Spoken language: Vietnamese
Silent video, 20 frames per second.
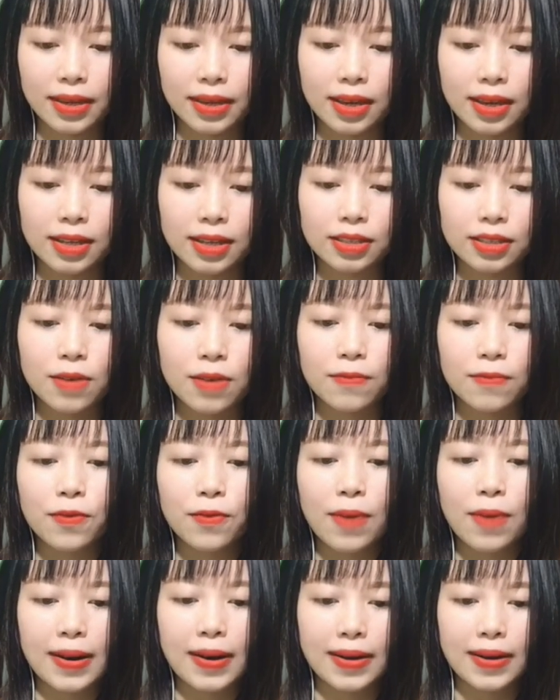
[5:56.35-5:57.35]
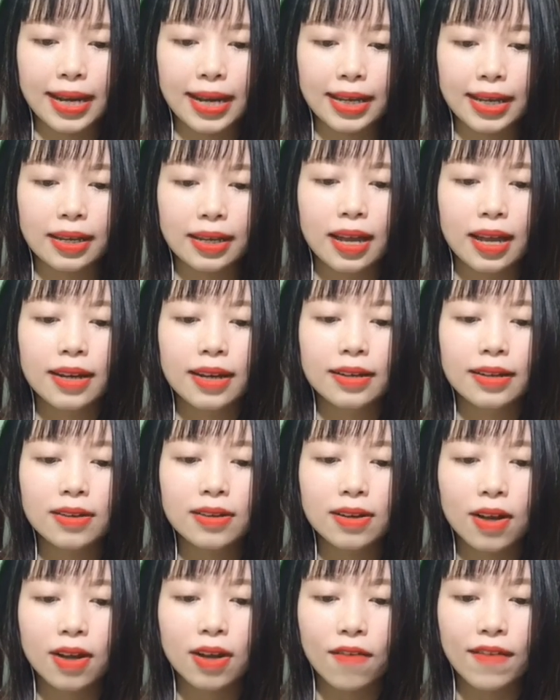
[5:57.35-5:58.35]
Trong vụ án này, Đường
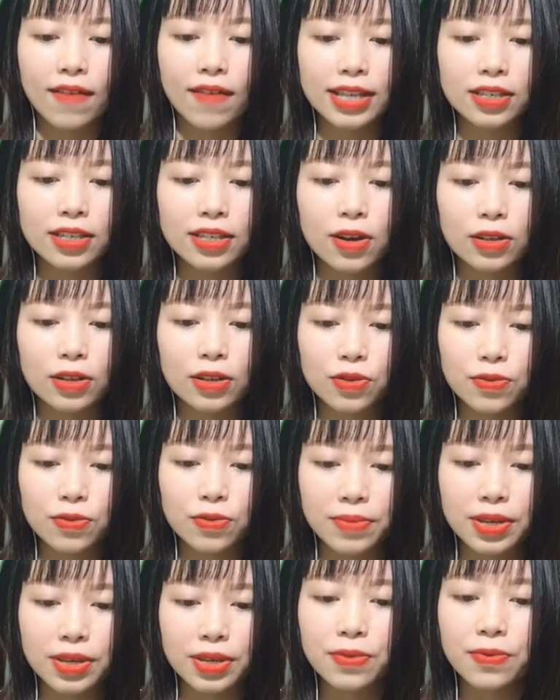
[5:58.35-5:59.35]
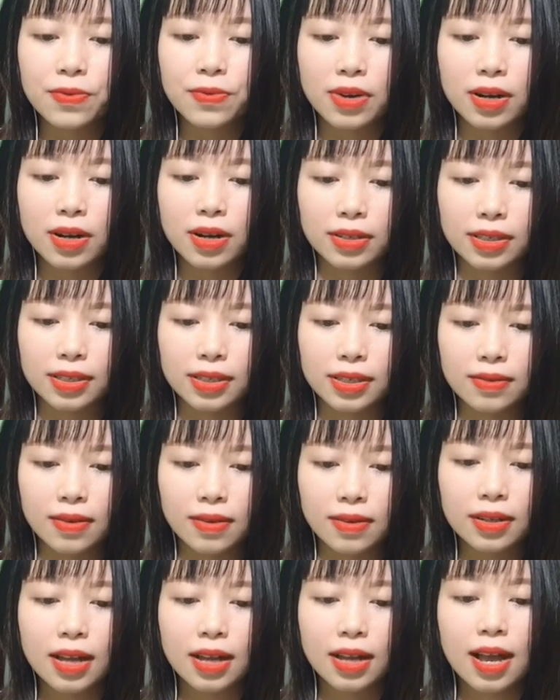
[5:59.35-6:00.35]
có vai trò chủ mưu, khởi xướng,
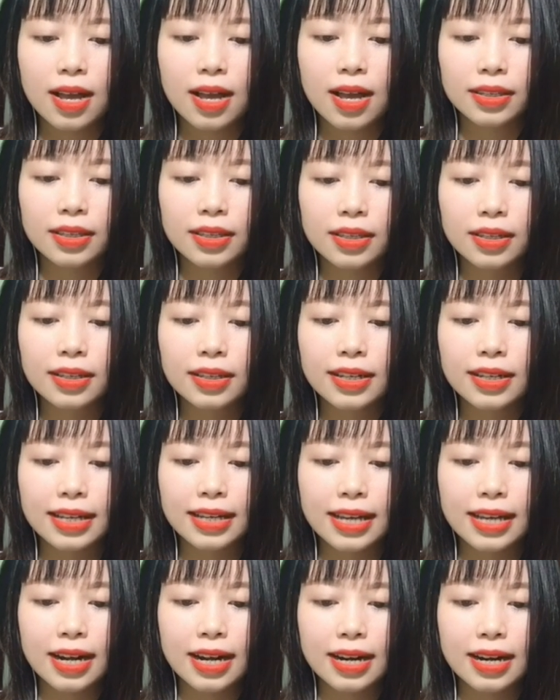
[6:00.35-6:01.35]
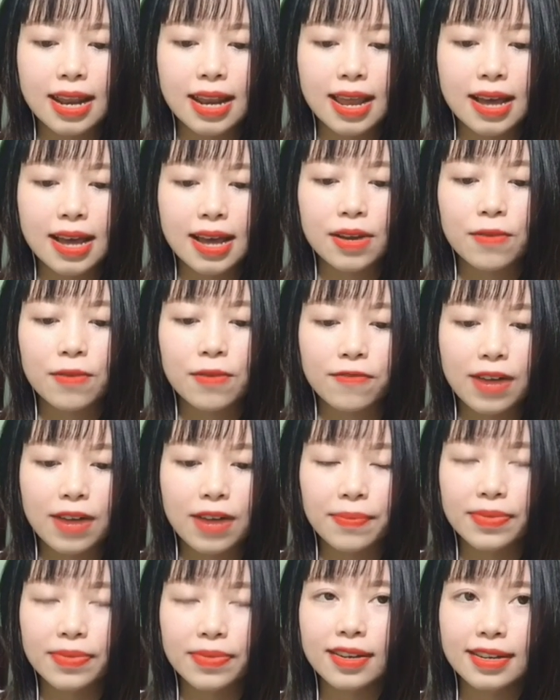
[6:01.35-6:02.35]
những người khác là đồng phạm
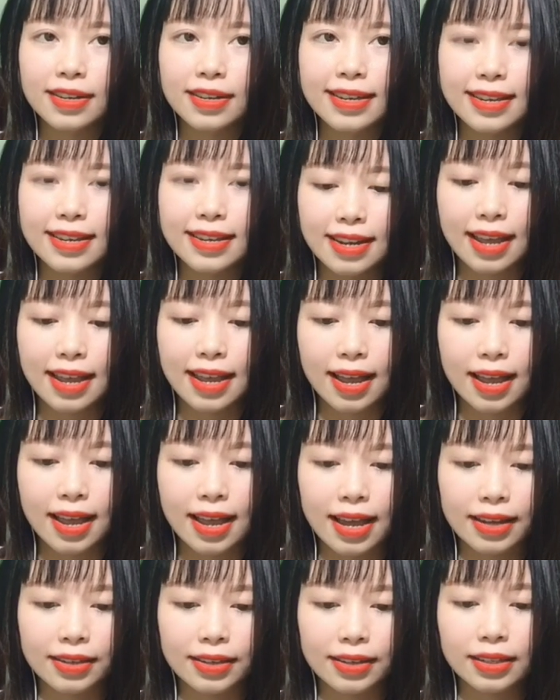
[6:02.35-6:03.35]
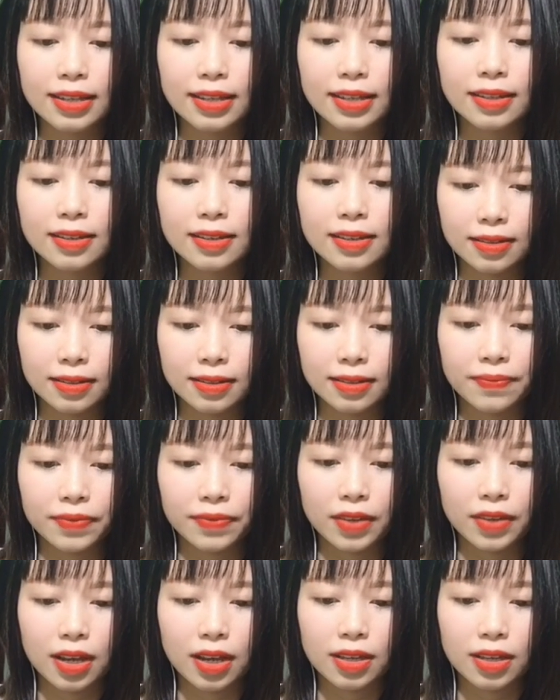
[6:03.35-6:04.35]
thực hiện hành tích cực.
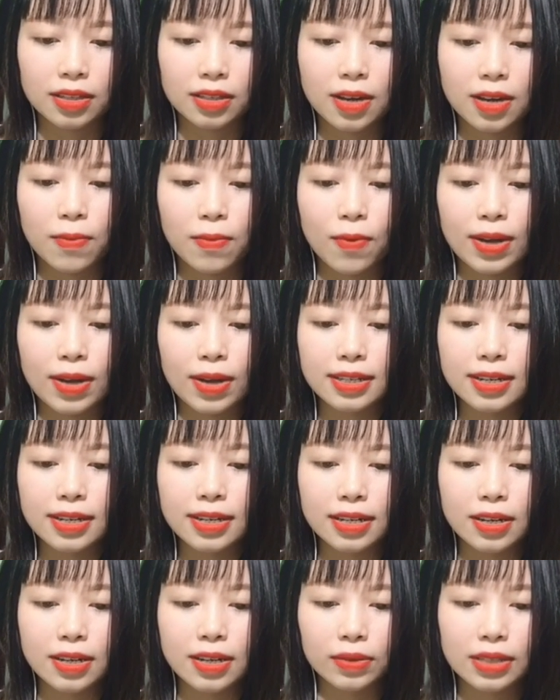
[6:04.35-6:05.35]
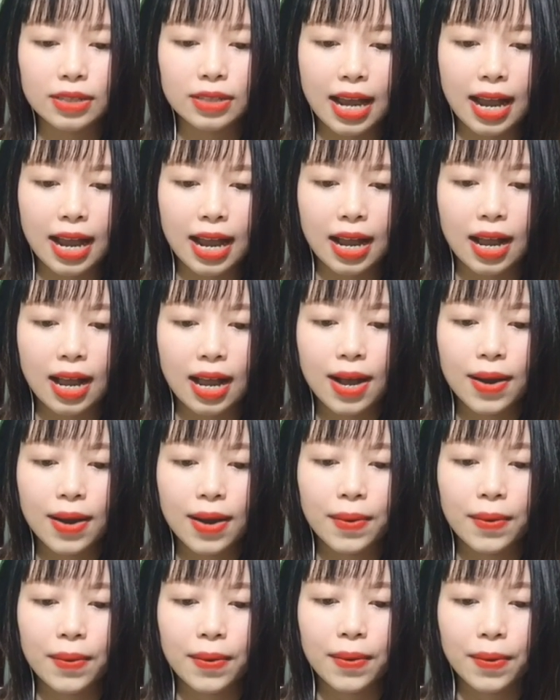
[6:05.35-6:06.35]
Trong quá trình điều tra,
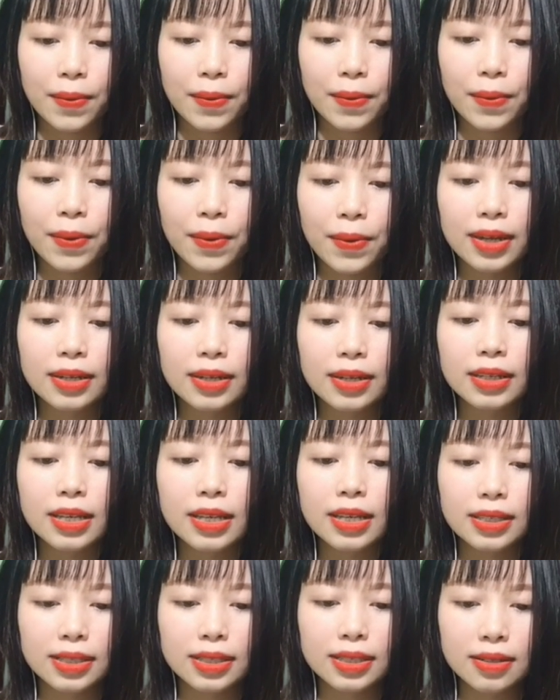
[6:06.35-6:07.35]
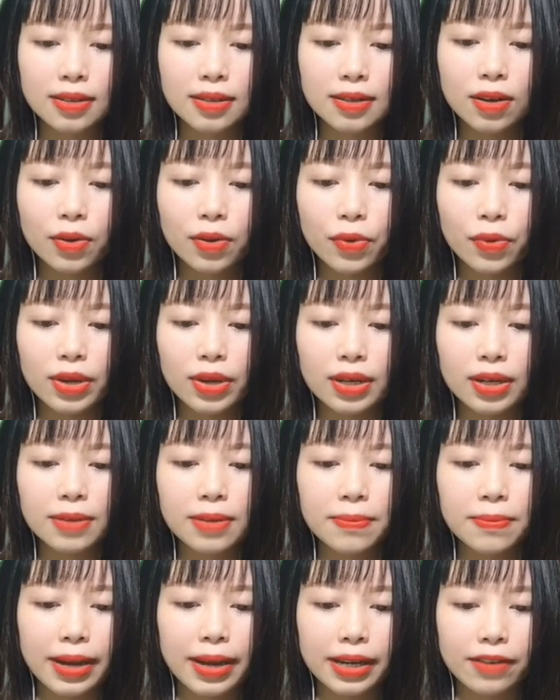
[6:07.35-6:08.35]
Nguyễn Thị Dương, Nguyễn Đức
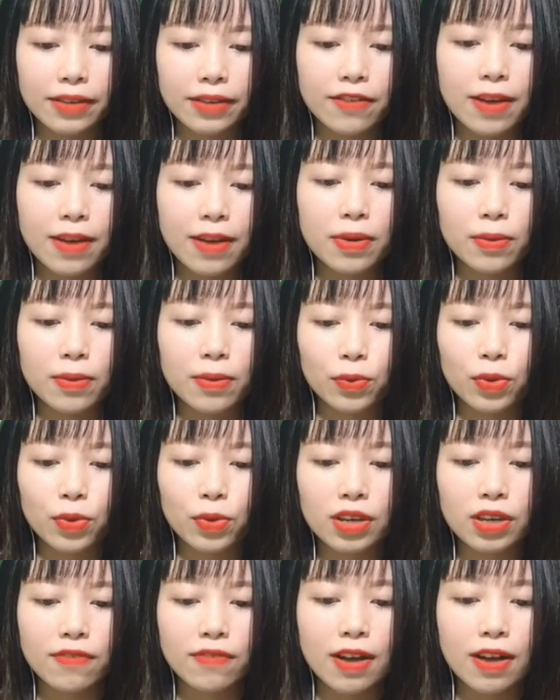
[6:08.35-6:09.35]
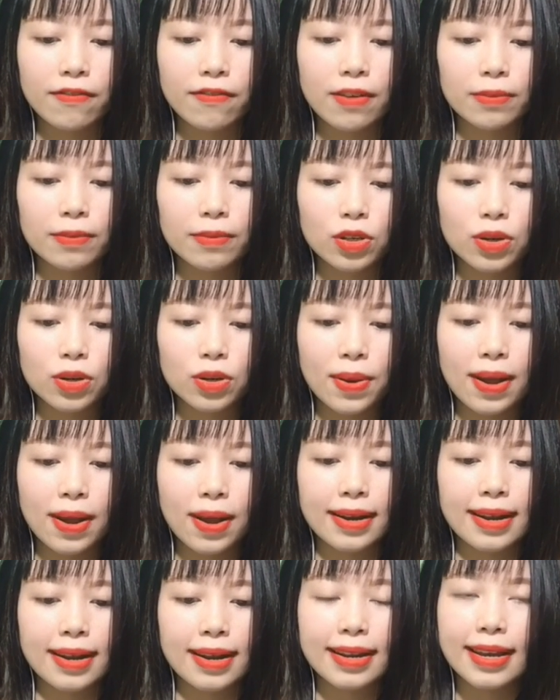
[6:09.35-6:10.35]
Mạnh, Phạm Ngọc Quý và Phạm Xuân Hòa đã
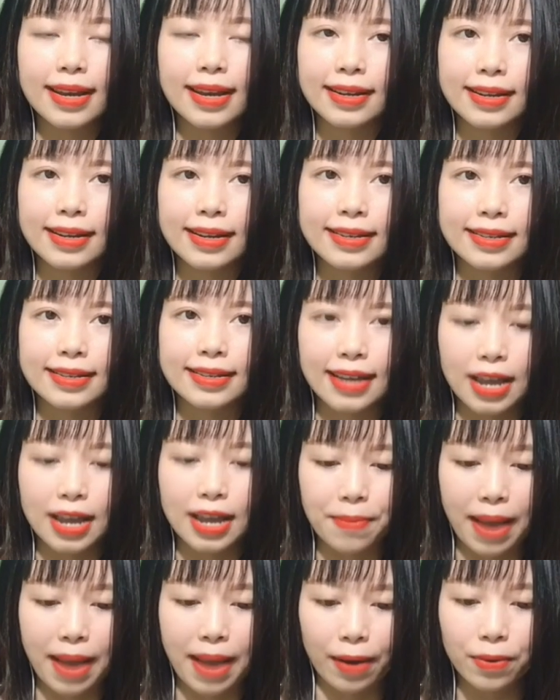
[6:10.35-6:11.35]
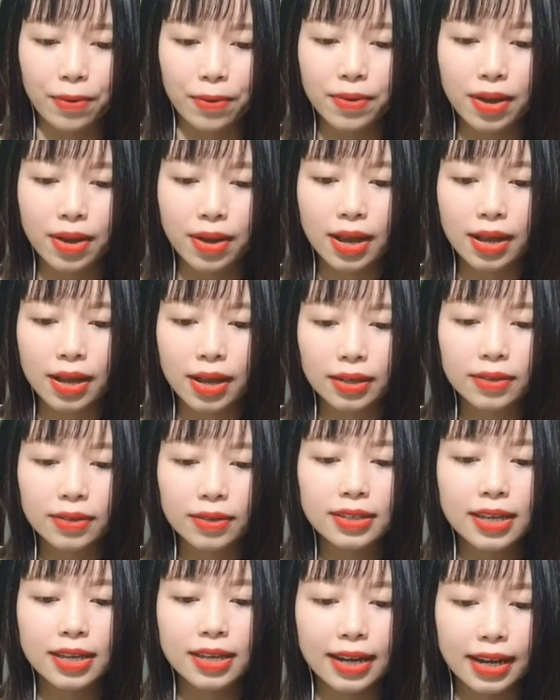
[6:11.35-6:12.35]
thành khẩn khai báo, thừa
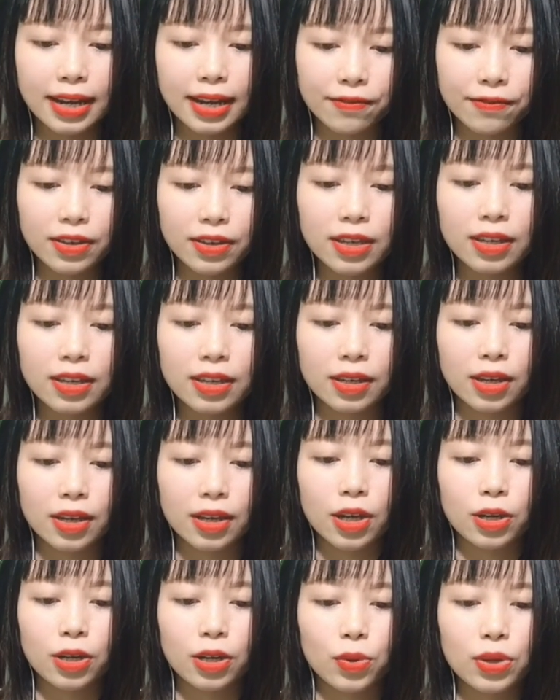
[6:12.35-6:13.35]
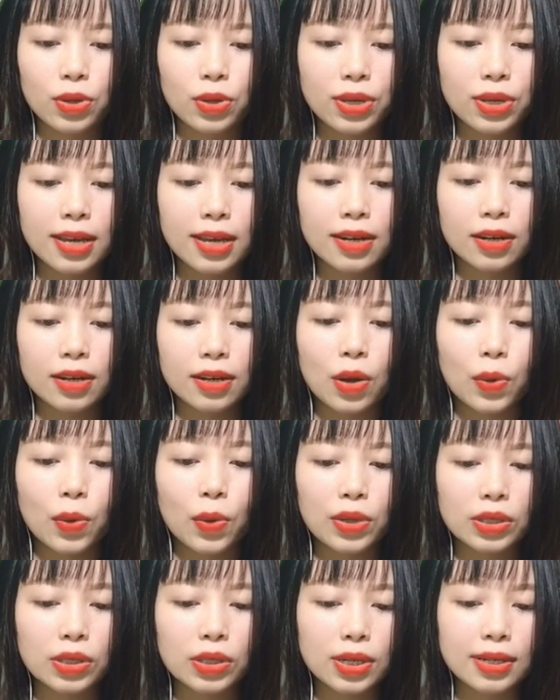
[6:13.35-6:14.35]
nhận hành vi. Tuy nhiên, Nguyễn
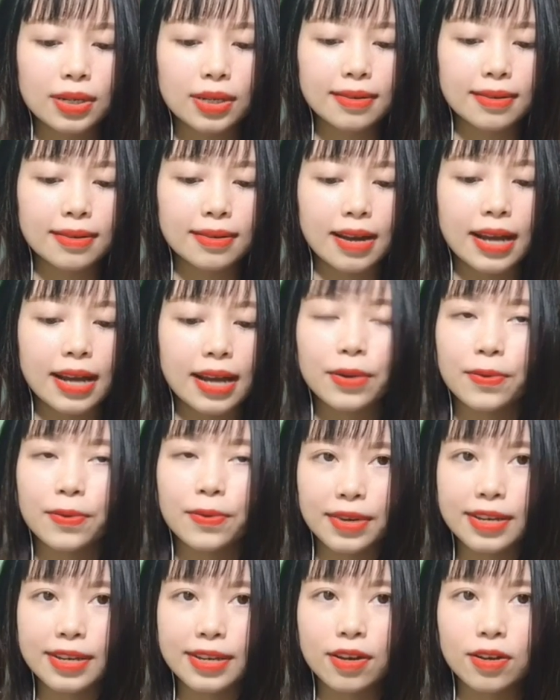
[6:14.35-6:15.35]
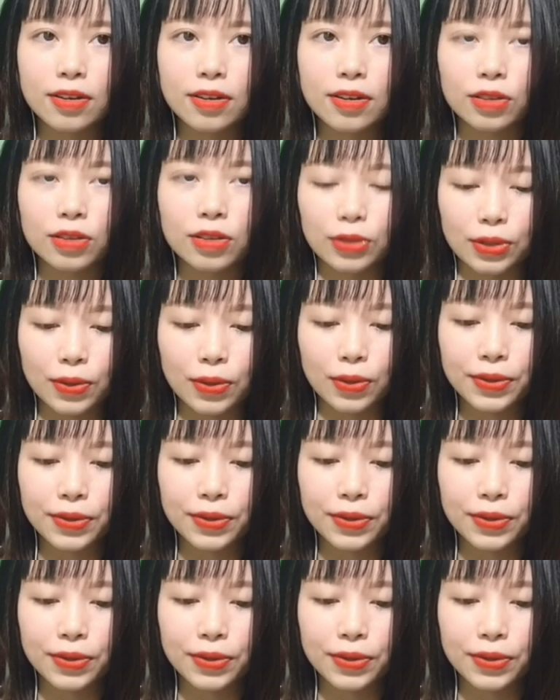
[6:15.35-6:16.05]
Xuân Đường lại quanh co chối tội,